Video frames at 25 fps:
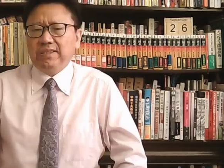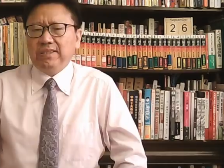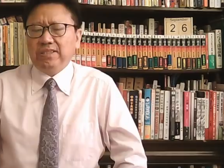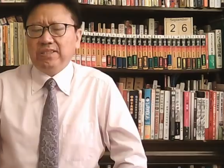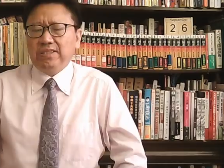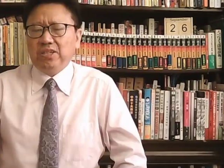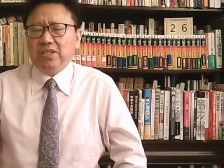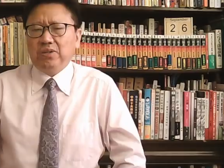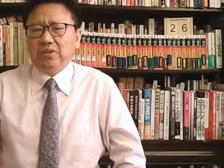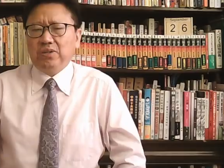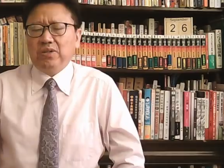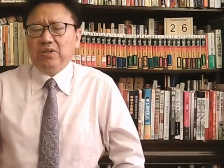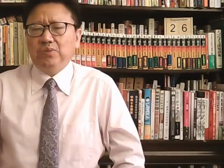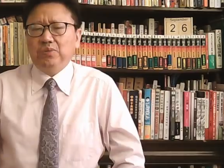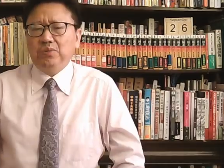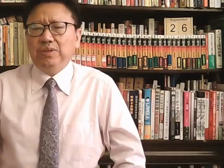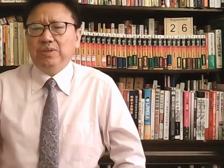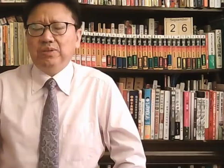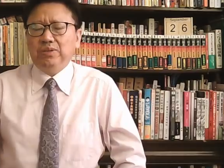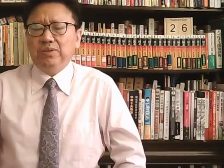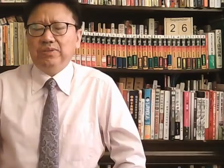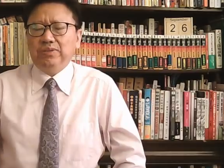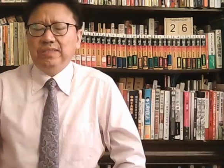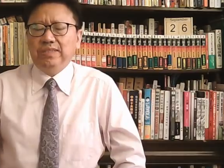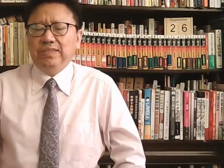跳高运
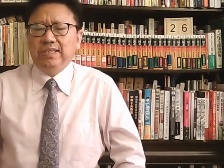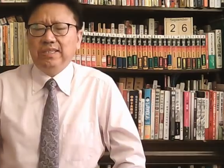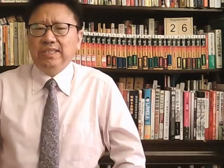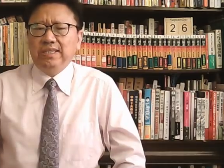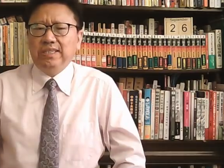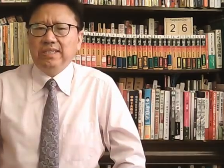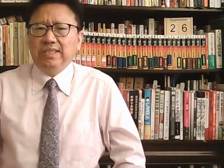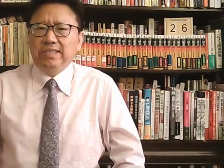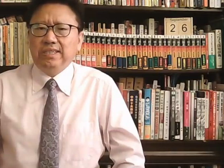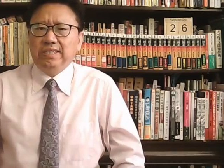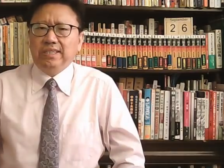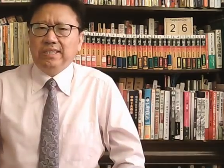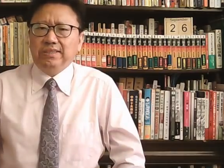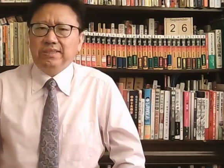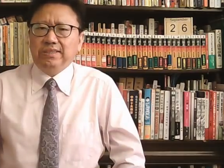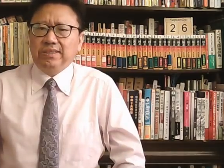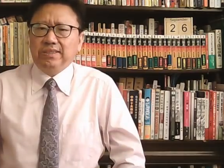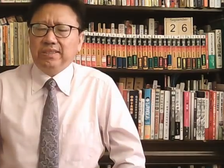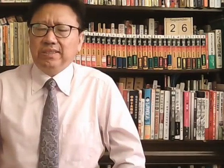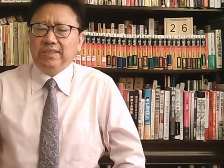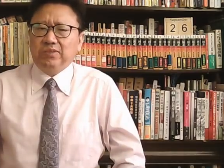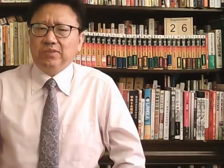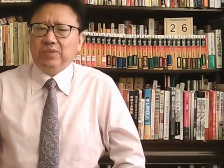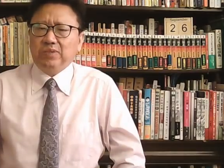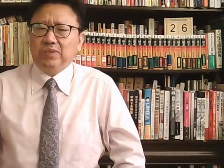动，啊，
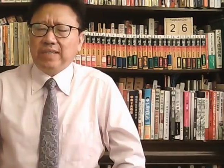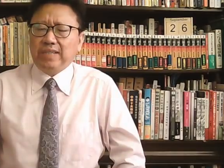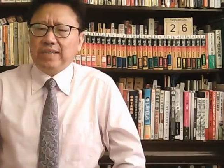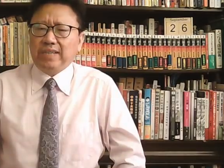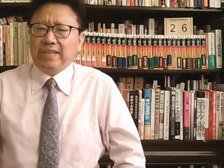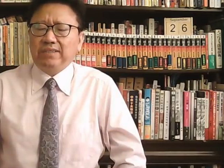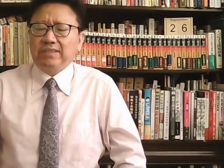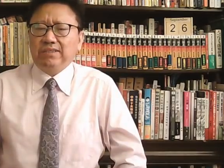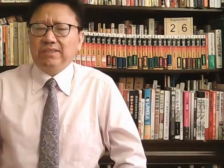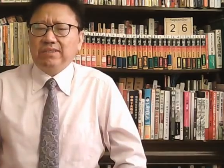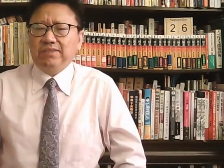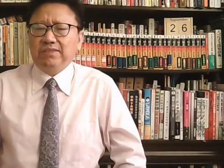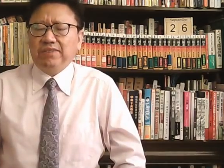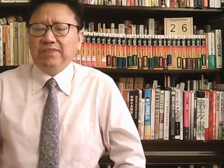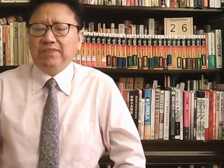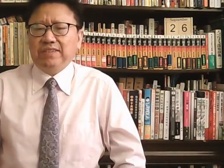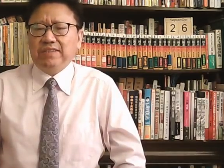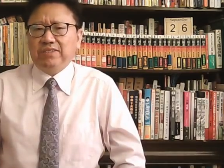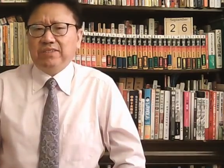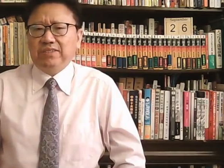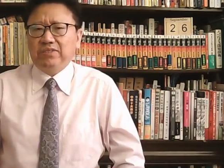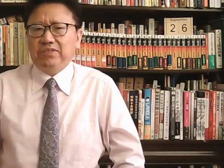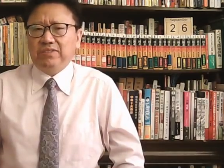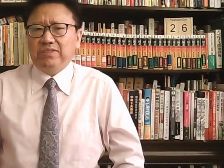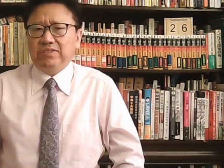这个最大的这个反
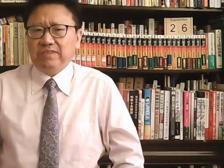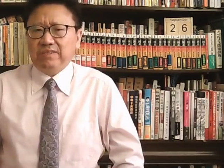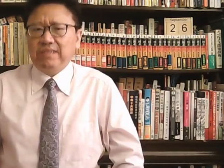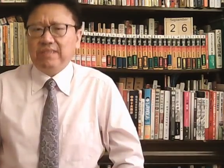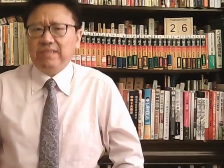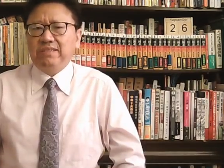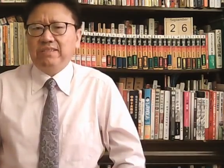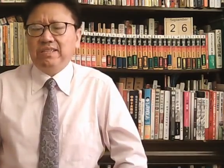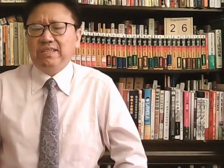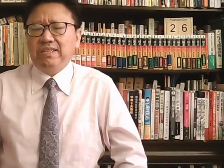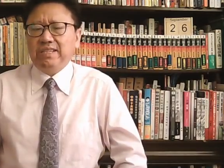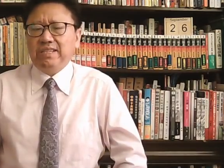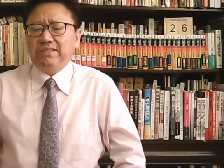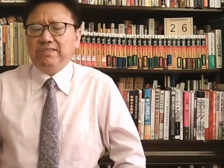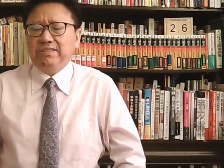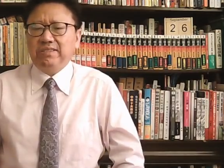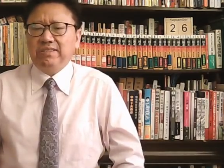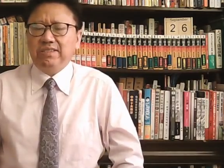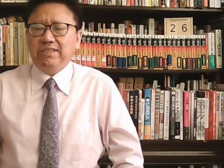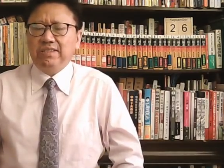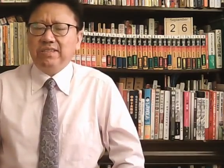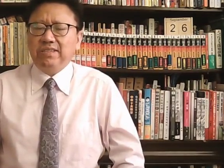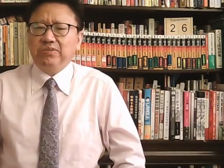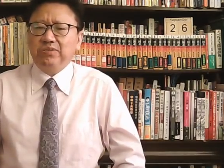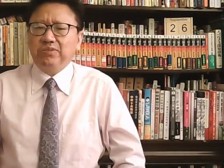制就是在这件事
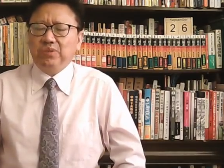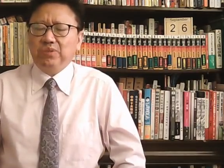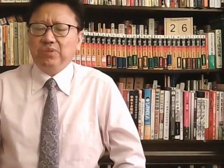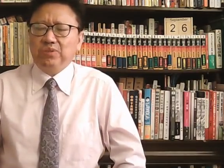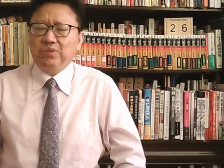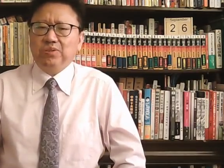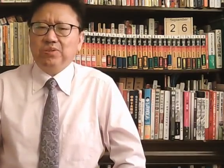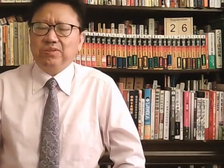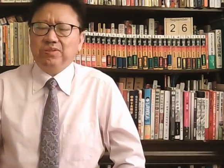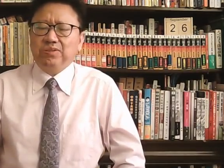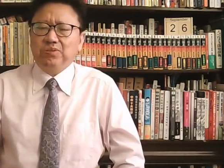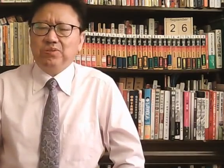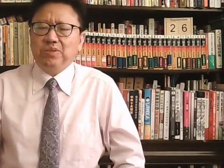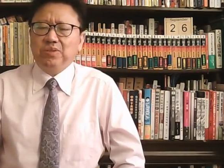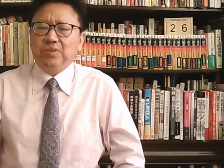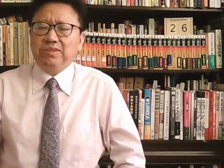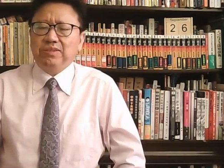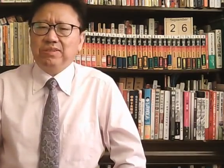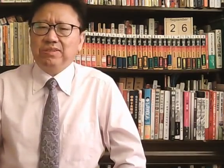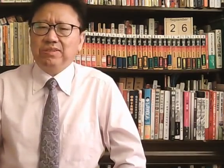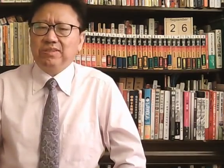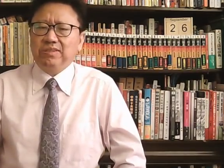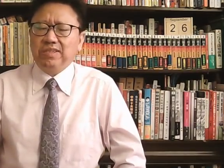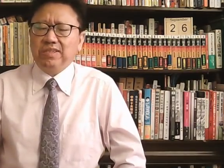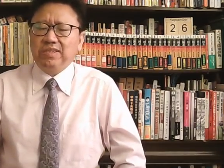情，所以说确
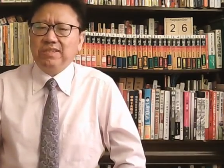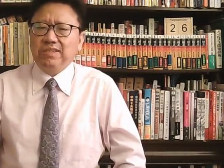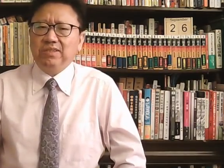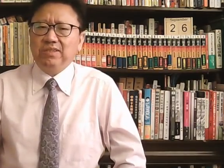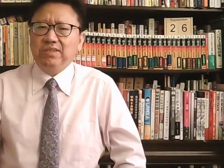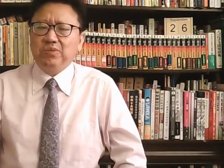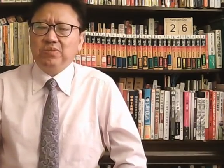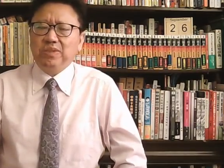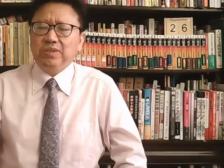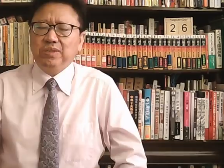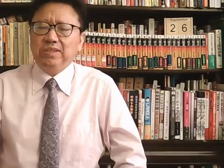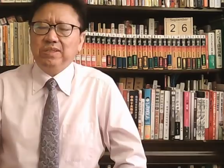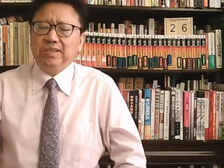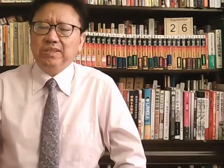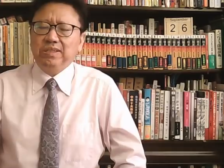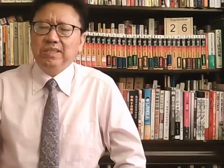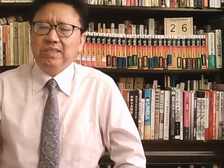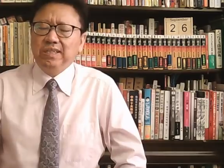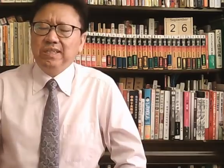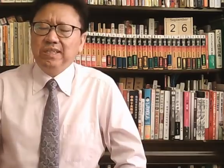实是令人觉得